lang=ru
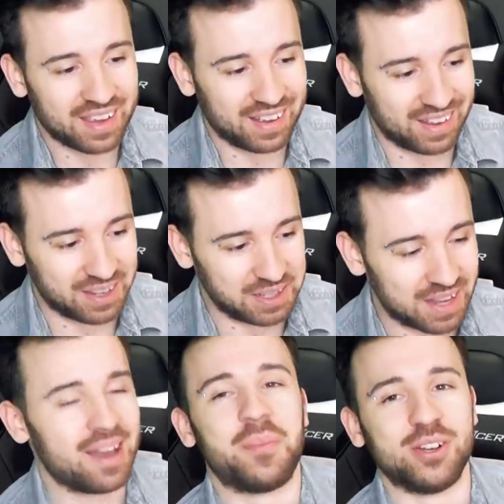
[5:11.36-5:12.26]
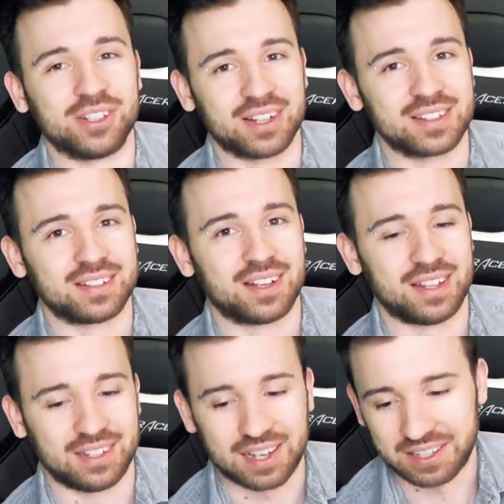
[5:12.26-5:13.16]
А, я, опять же,
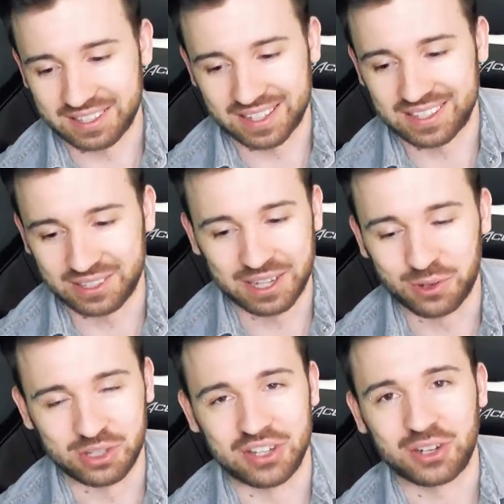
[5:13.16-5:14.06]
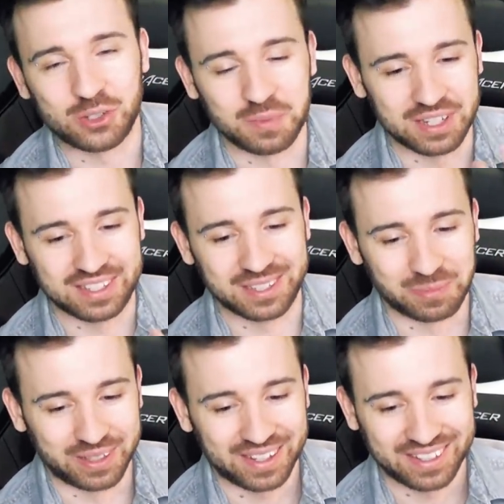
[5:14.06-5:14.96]
как, я сказал, я очень нервничаю, у меня язык
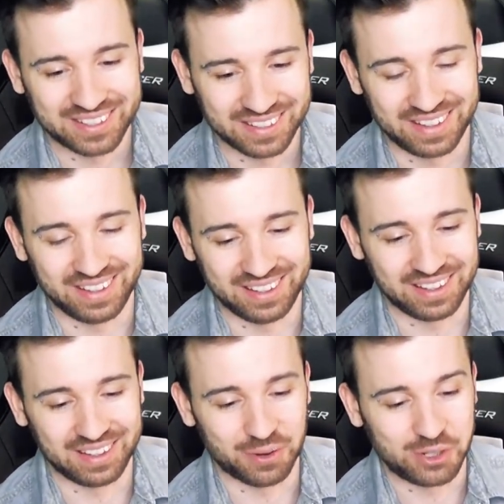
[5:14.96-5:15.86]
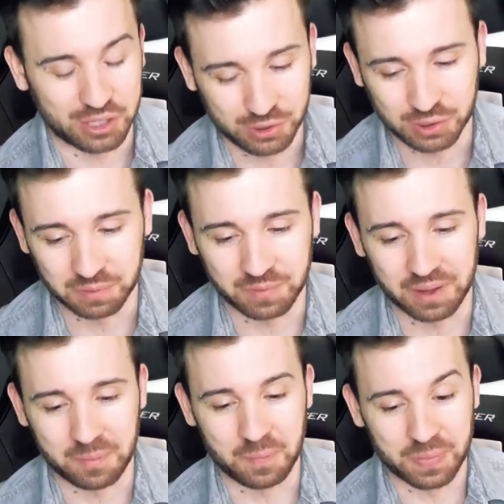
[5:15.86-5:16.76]
заплетается, и я очень хочу, чтобы
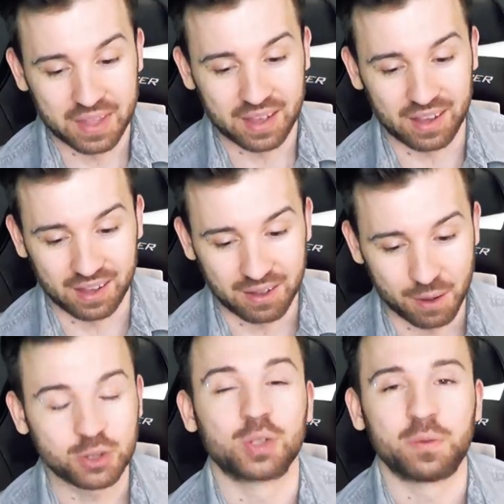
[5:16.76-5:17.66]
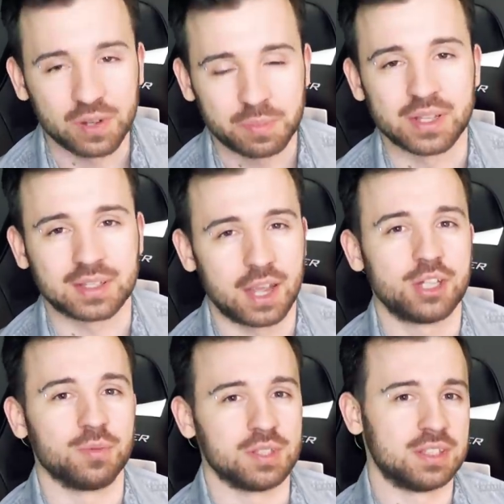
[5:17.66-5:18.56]
вам, а, чтобы вы
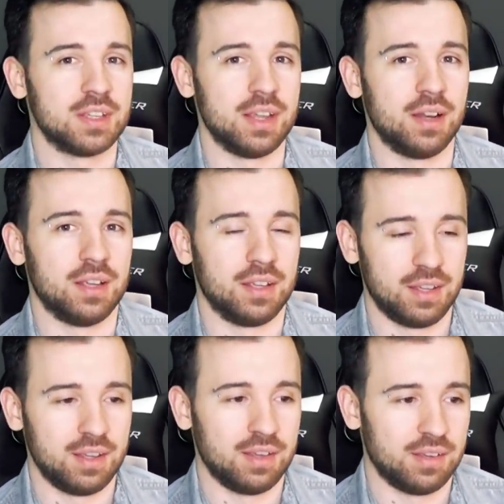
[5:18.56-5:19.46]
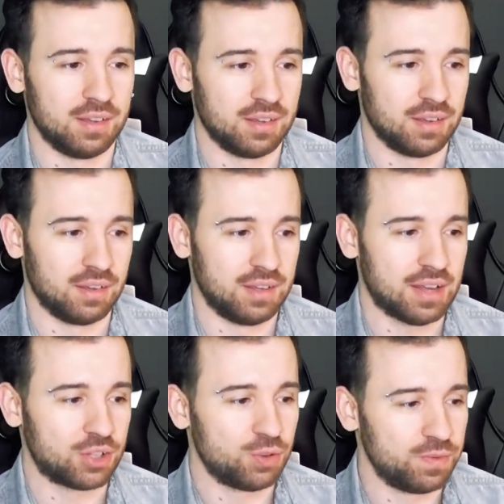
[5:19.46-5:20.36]
по-настоящему заценили. И
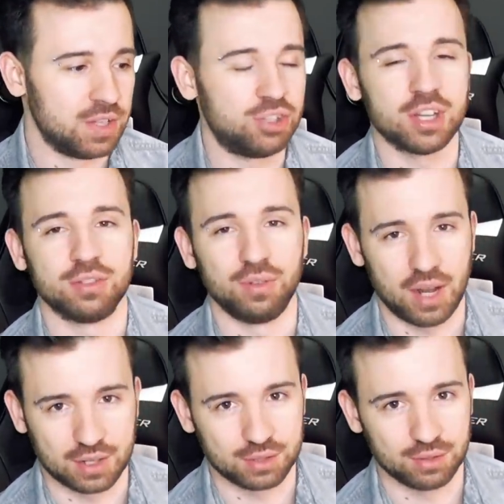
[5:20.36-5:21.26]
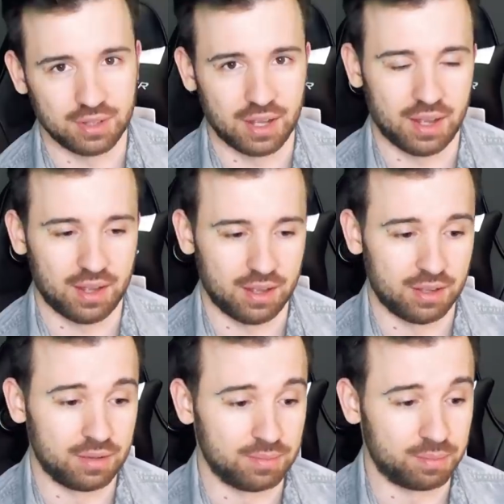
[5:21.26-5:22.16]
я хочу увидеть честную реакцию
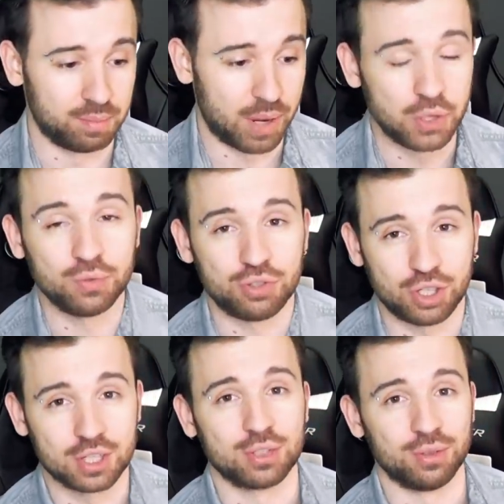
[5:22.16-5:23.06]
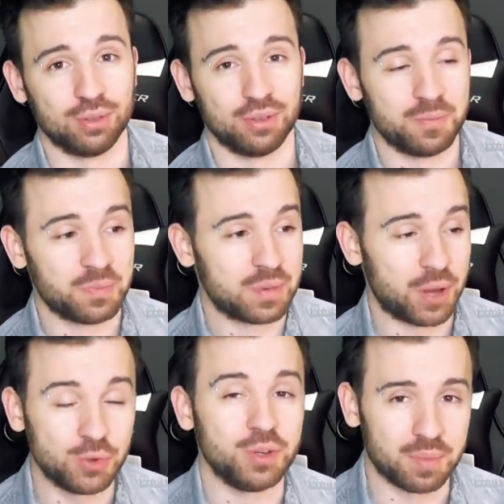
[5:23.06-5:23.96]
на мою честную
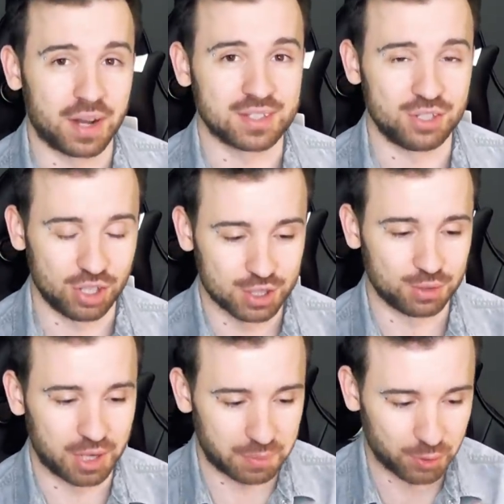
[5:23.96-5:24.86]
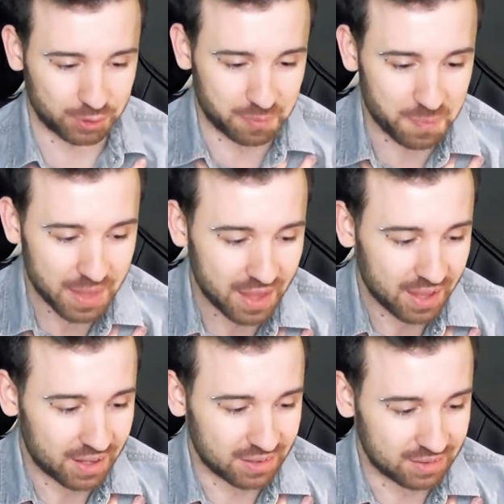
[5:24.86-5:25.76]
мою и Макса честную работу.
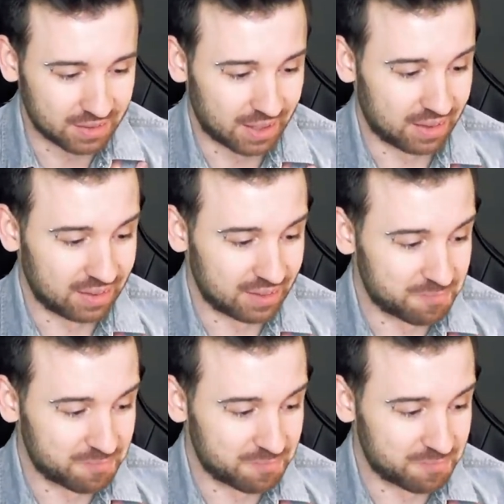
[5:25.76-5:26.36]
На...